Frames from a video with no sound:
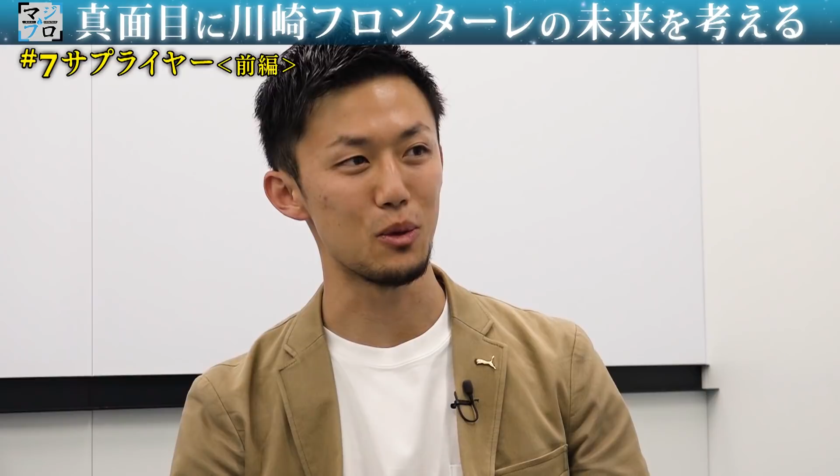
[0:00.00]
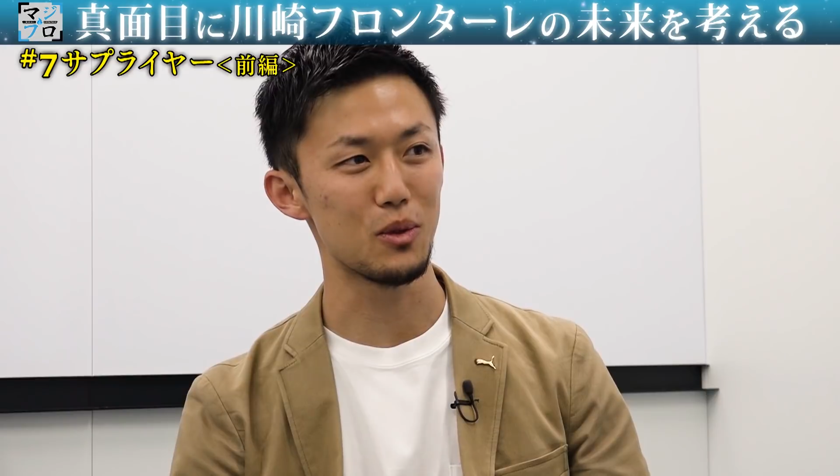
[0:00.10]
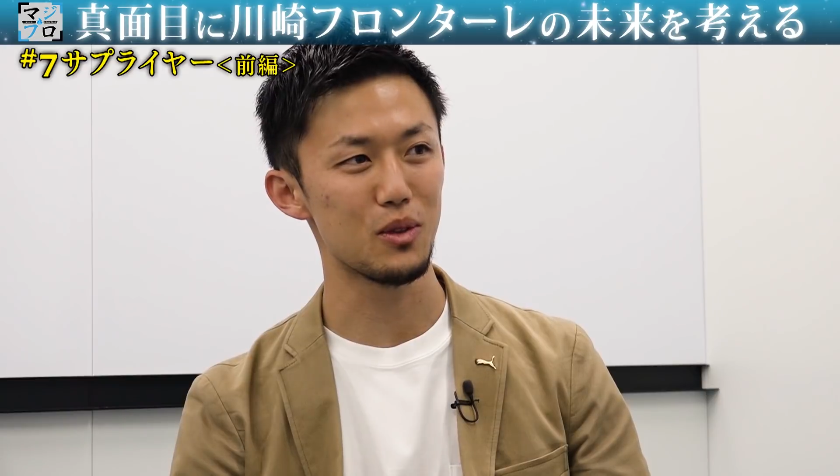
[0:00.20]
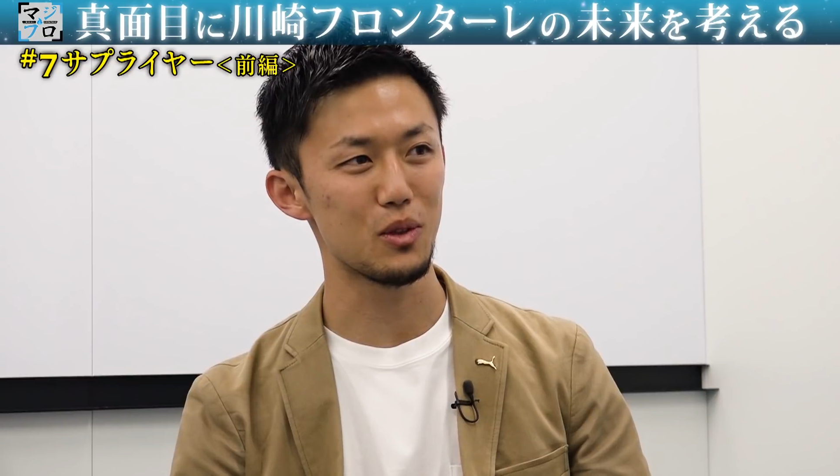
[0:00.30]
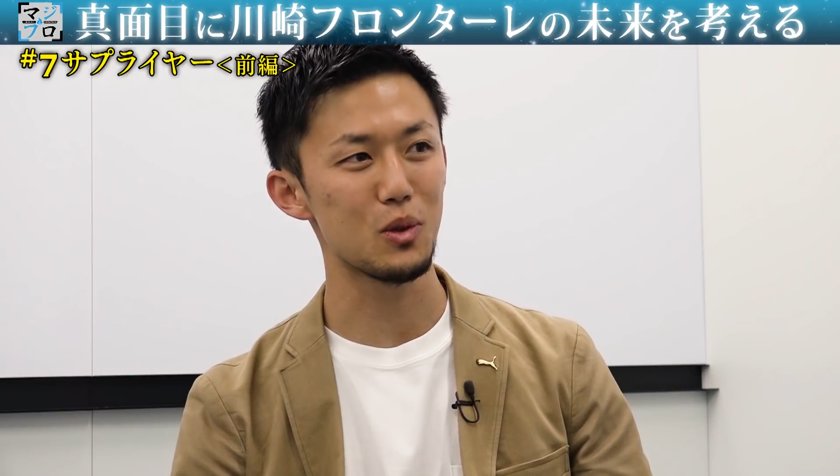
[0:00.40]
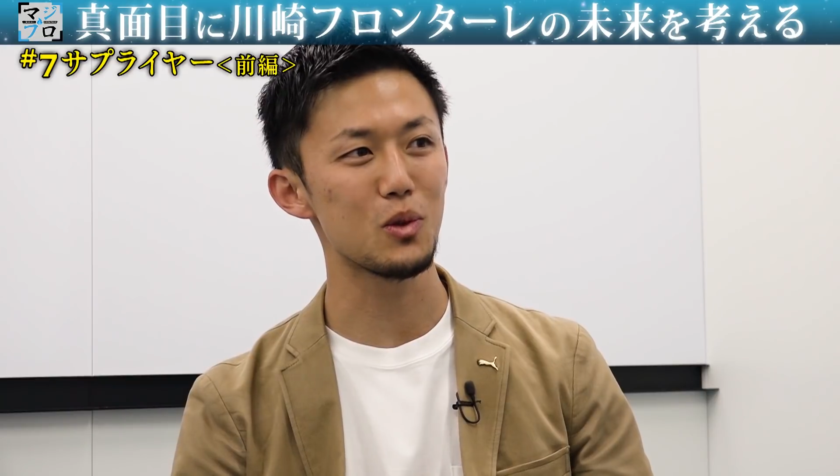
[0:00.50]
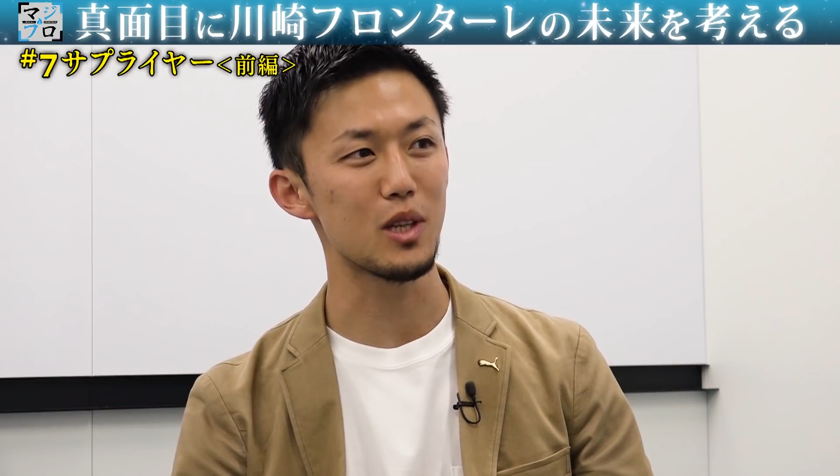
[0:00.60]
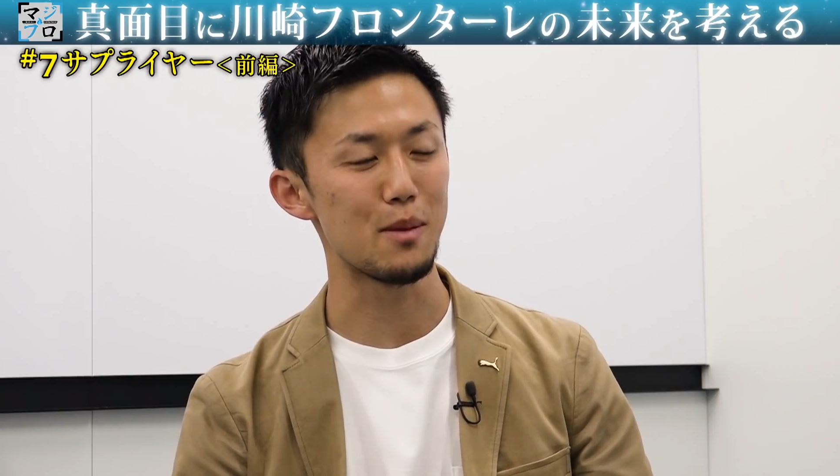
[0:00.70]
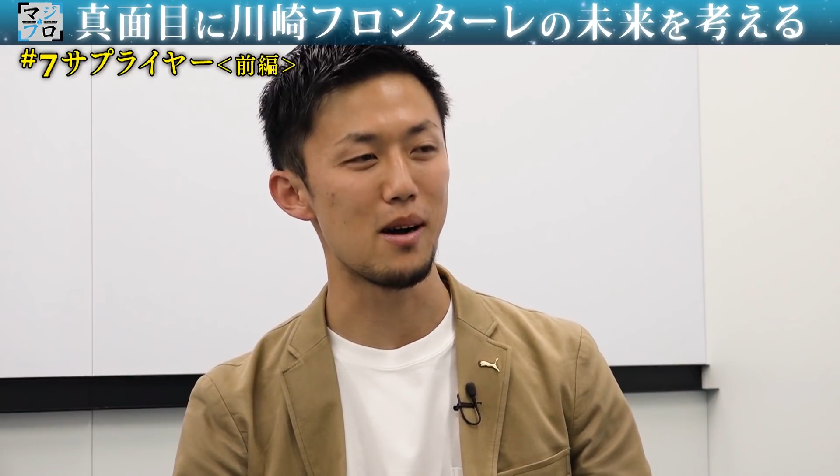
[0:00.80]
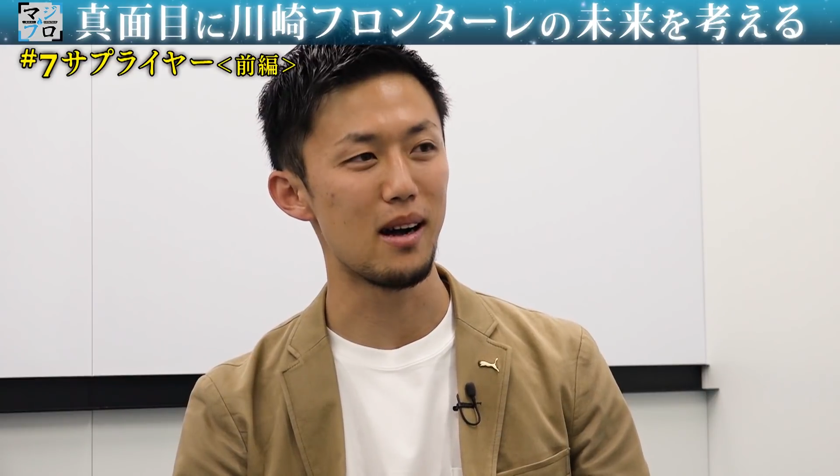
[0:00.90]
うっていうところ
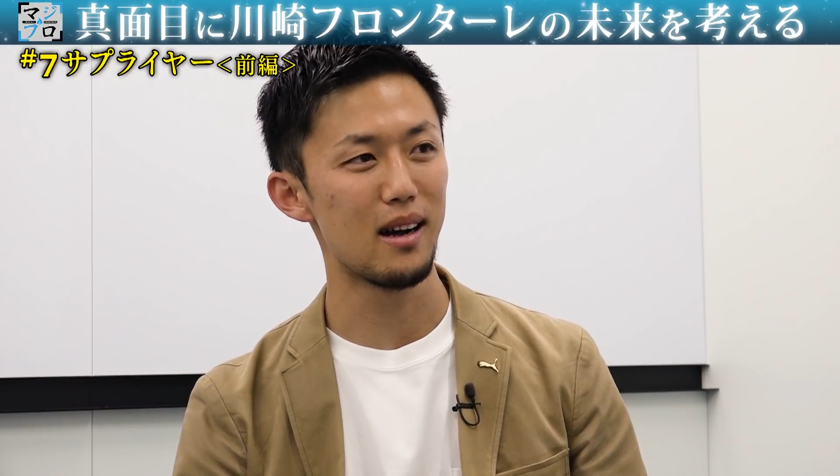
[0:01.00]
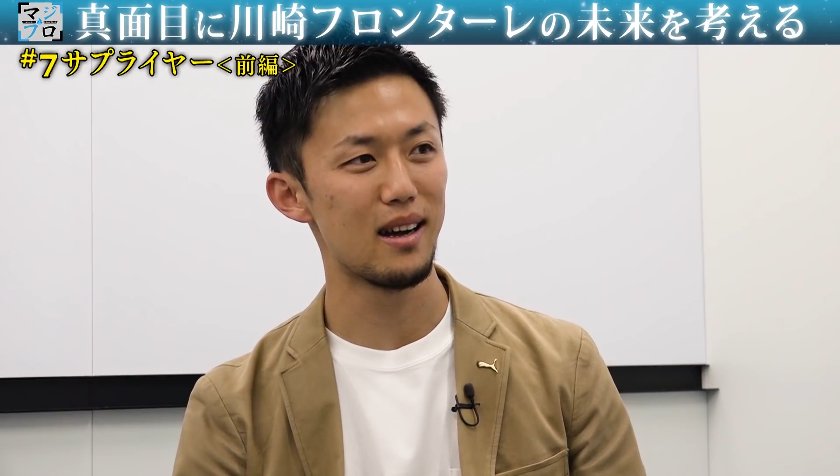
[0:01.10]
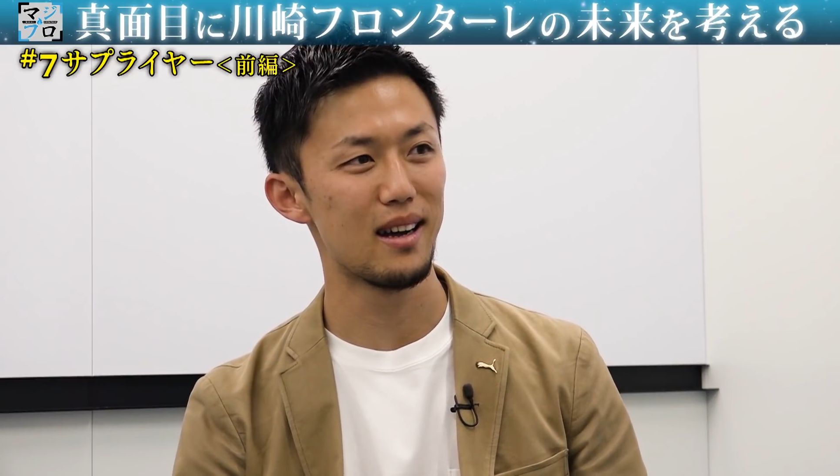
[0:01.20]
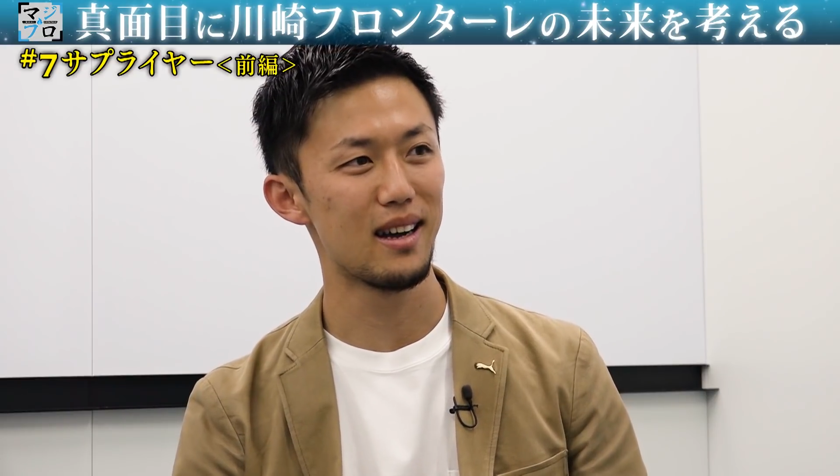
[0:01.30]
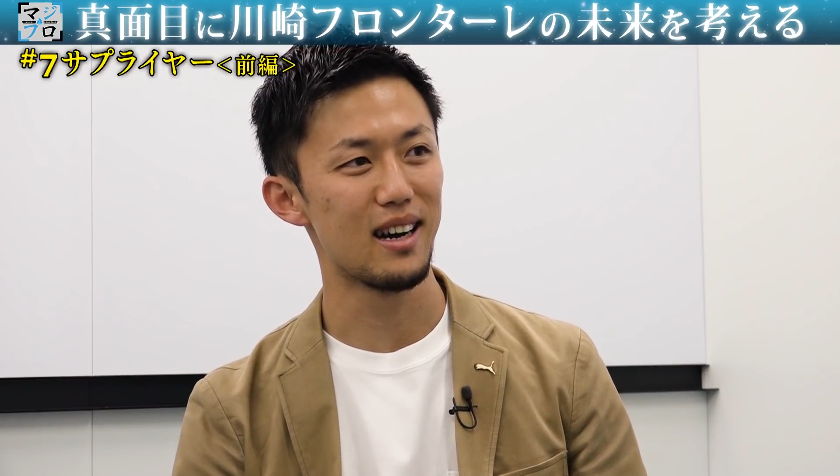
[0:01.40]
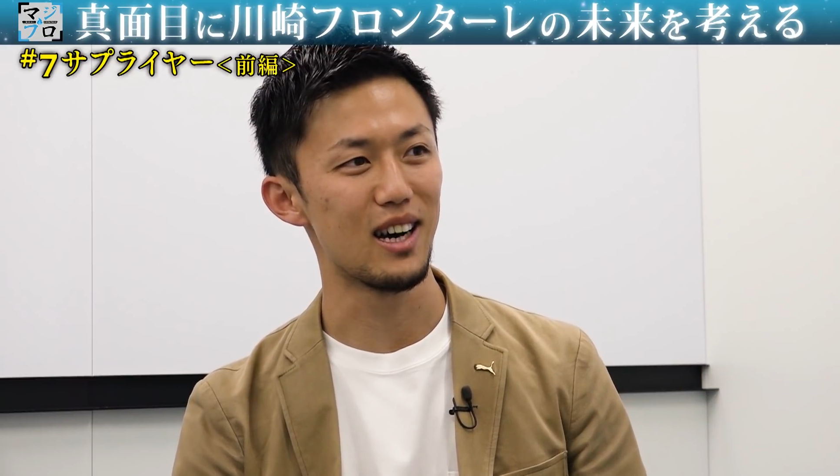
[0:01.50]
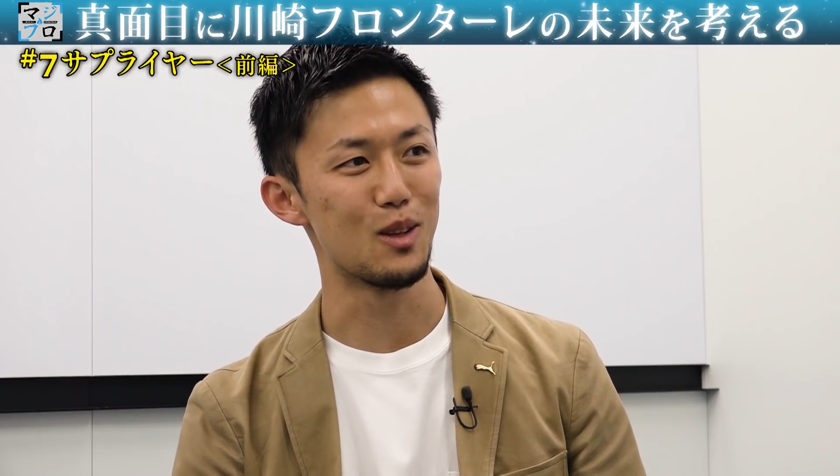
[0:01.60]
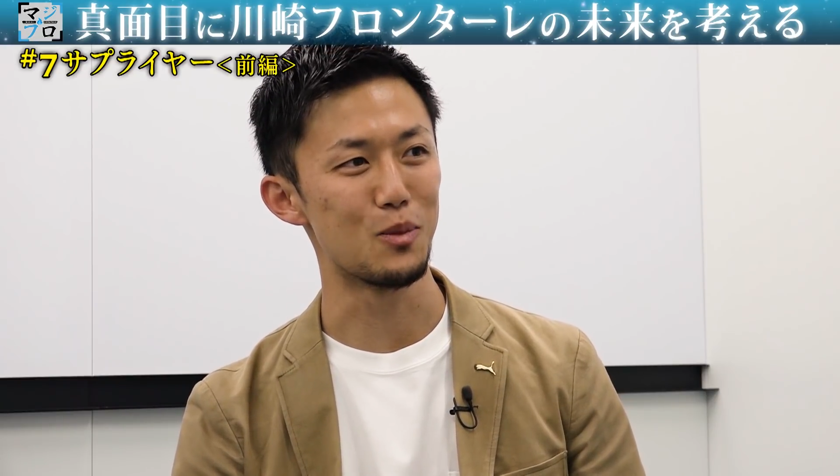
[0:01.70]
で今あ